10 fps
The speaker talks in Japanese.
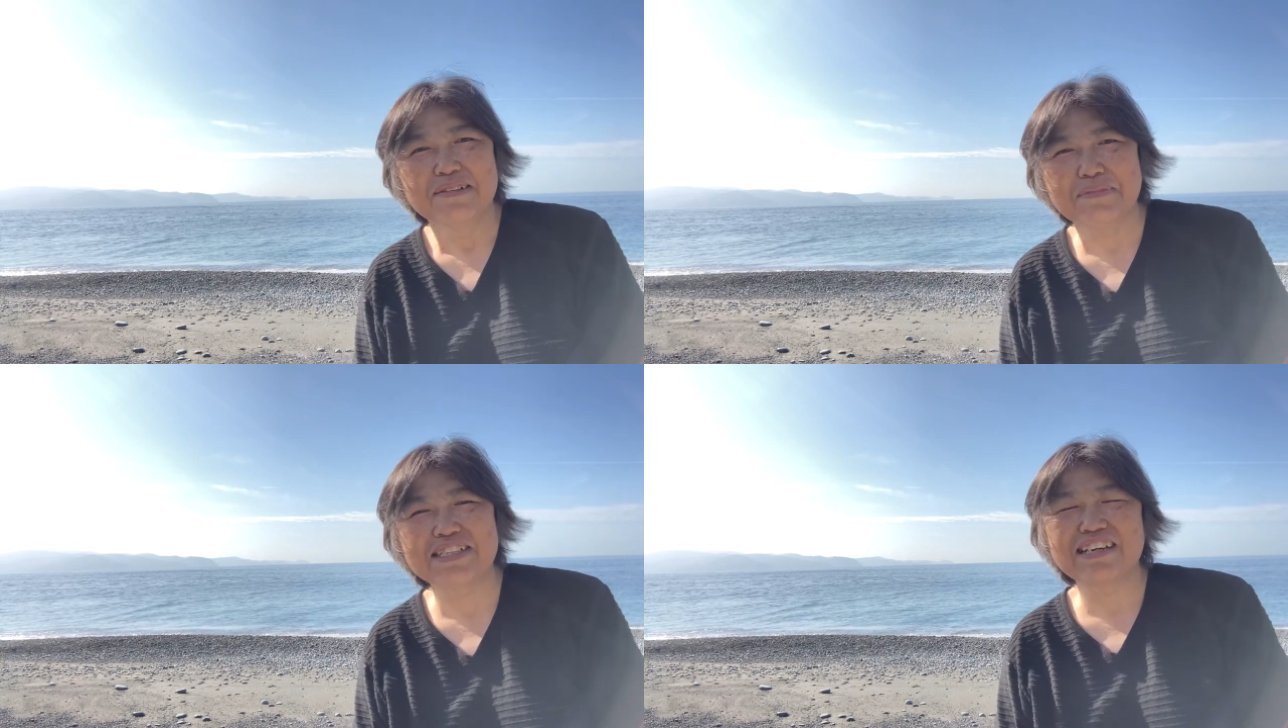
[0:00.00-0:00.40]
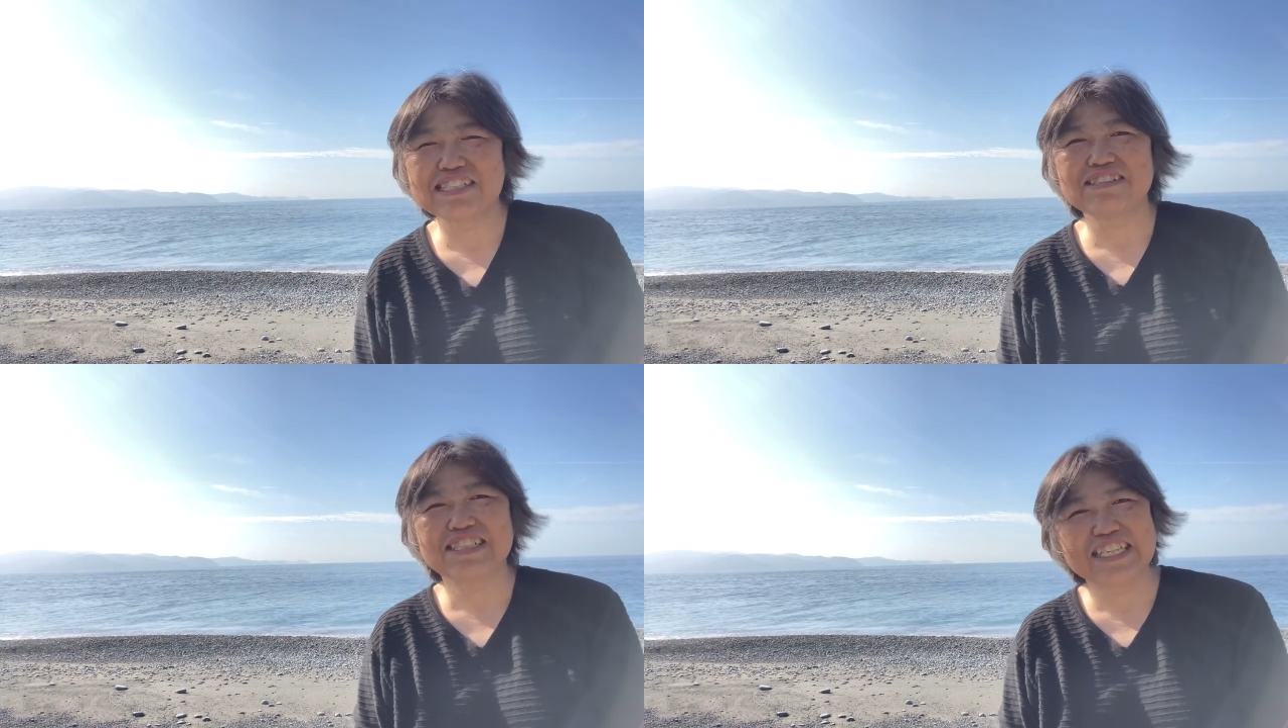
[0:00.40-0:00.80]
まあ、それ
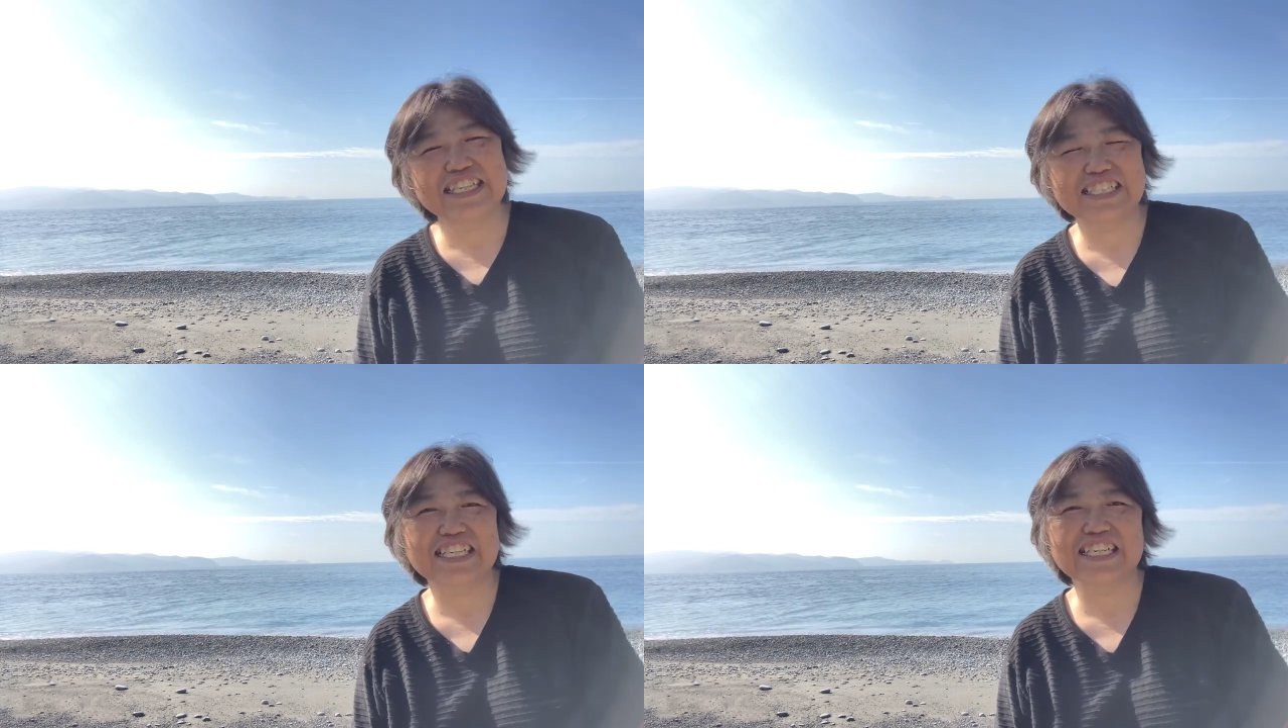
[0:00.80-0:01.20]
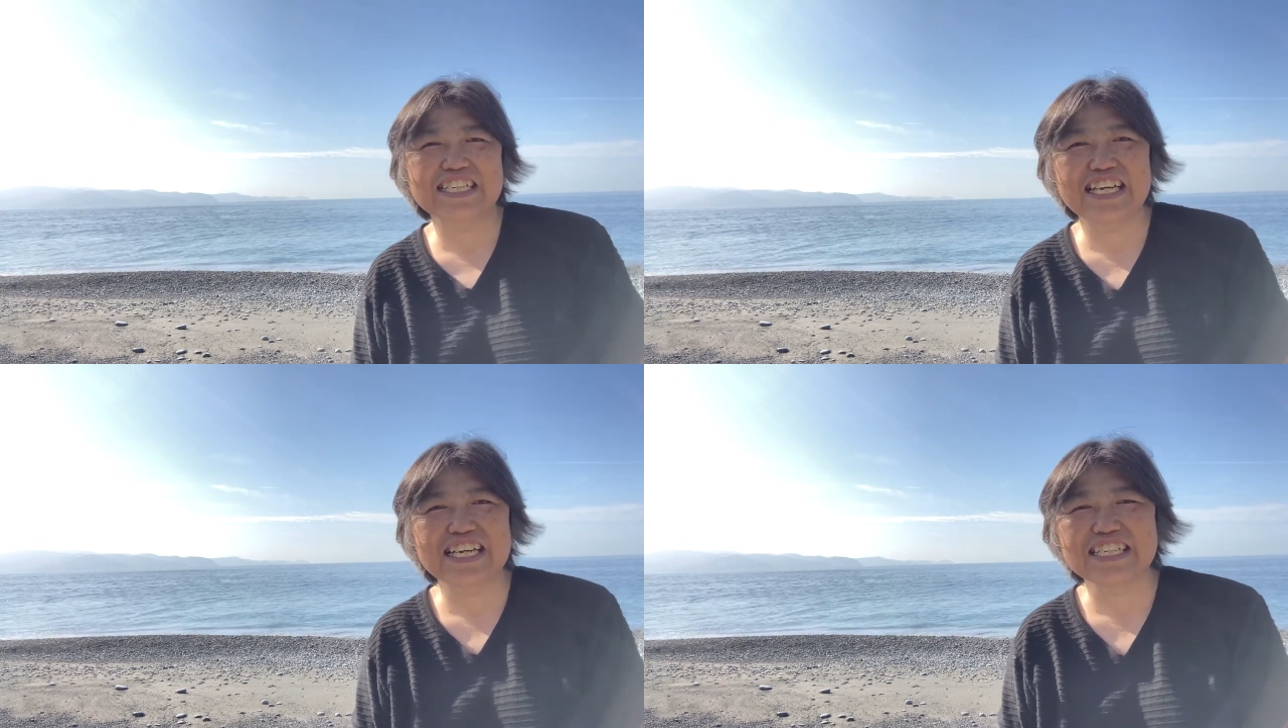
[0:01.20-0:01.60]
はそれでね、仕方
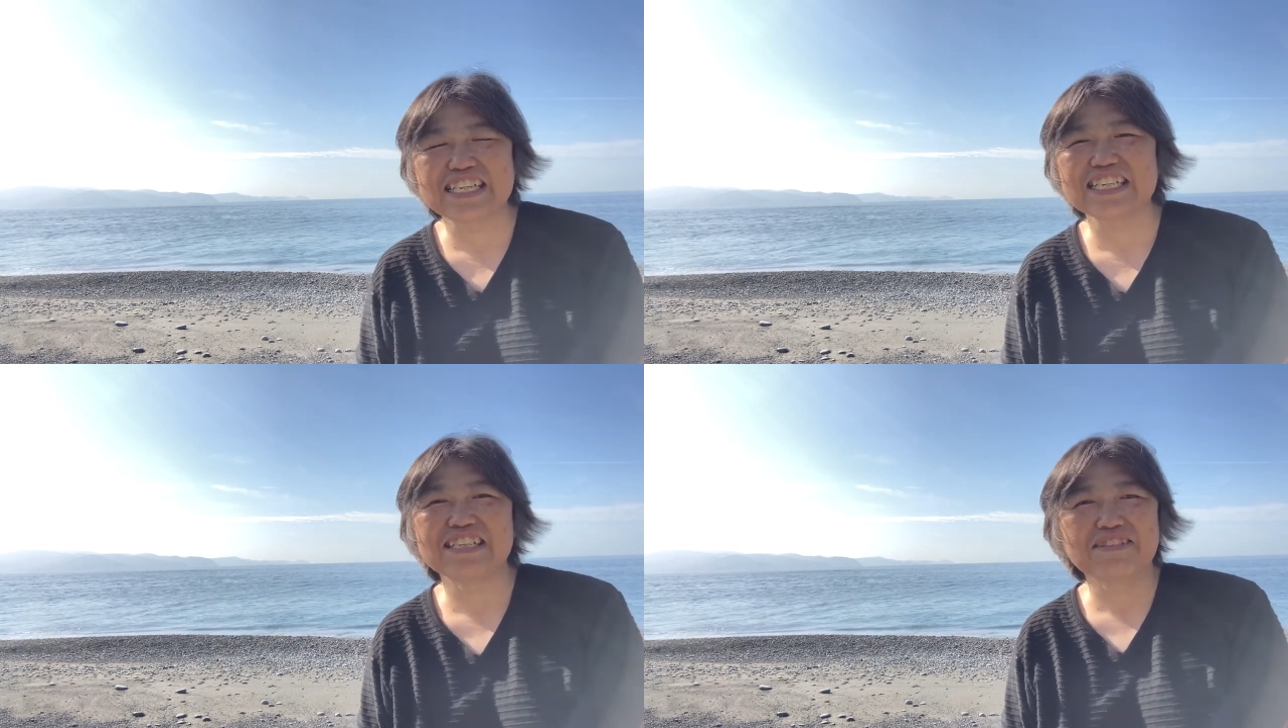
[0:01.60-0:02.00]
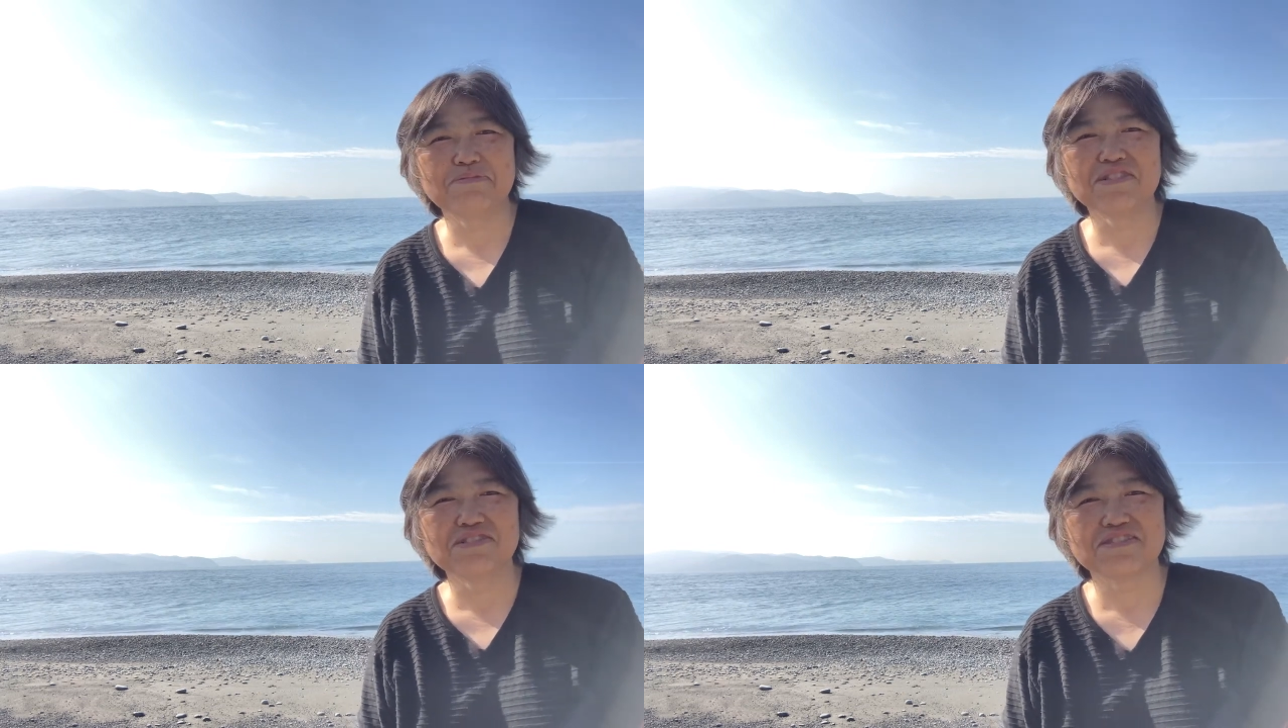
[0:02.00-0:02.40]
がないかな、なんて
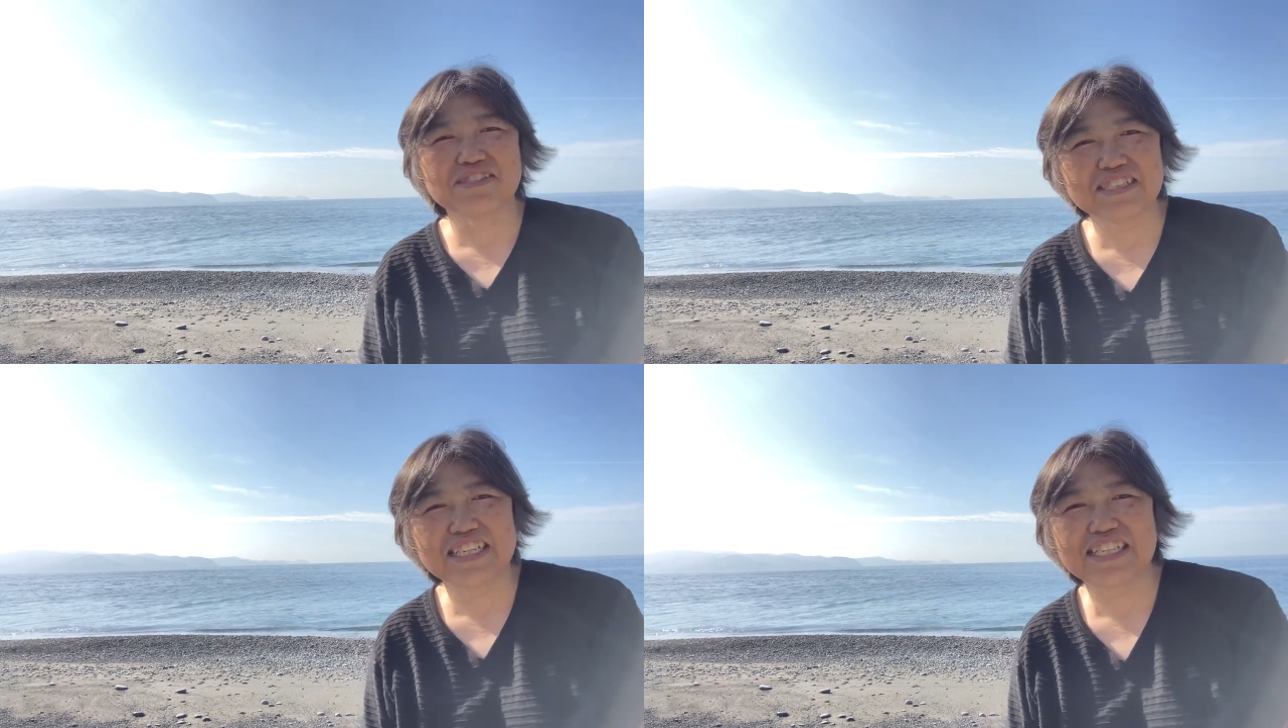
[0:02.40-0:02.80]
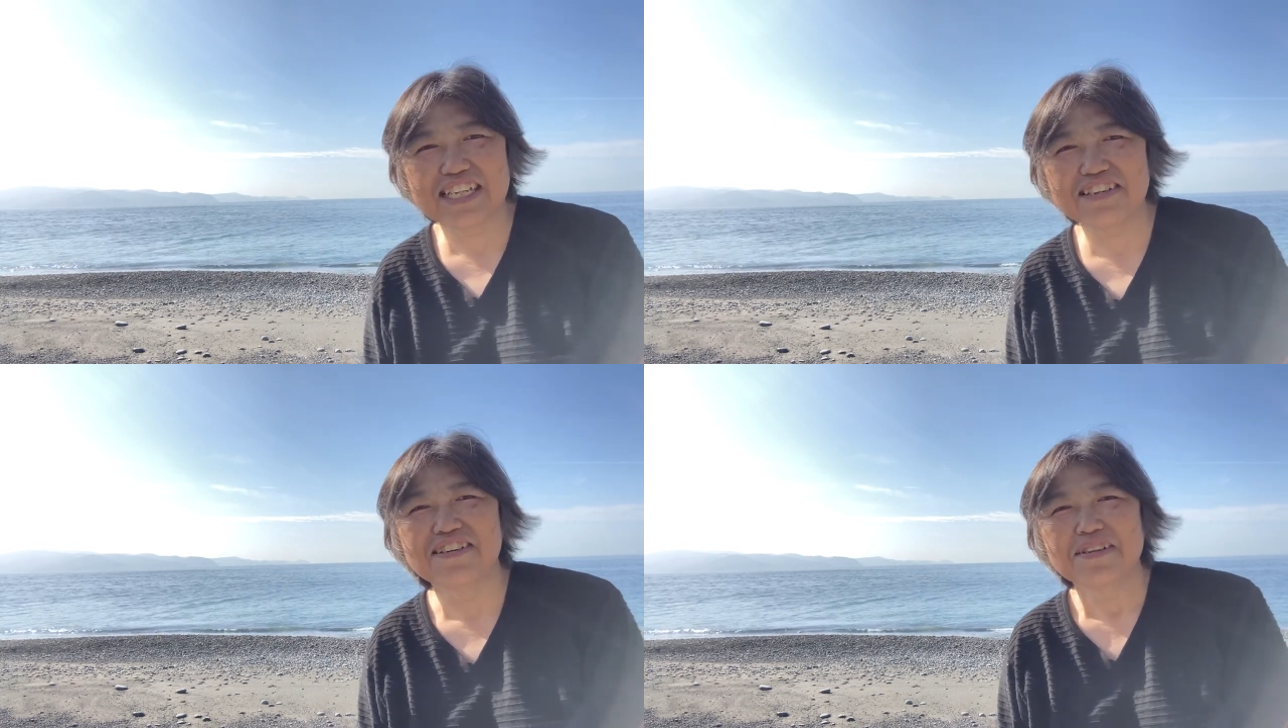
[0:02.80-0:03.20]
思うんですけど、